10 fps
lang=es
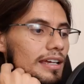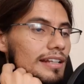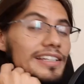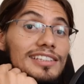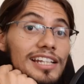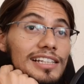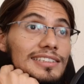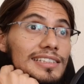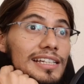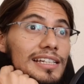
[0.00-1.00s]
el día
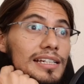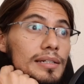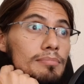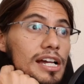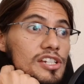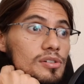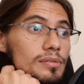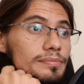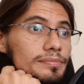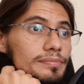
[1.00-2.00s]
3 de mayo.
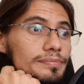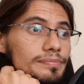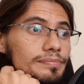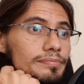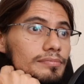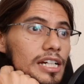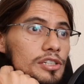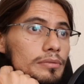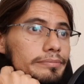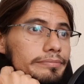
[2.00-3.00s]
¿Mayo?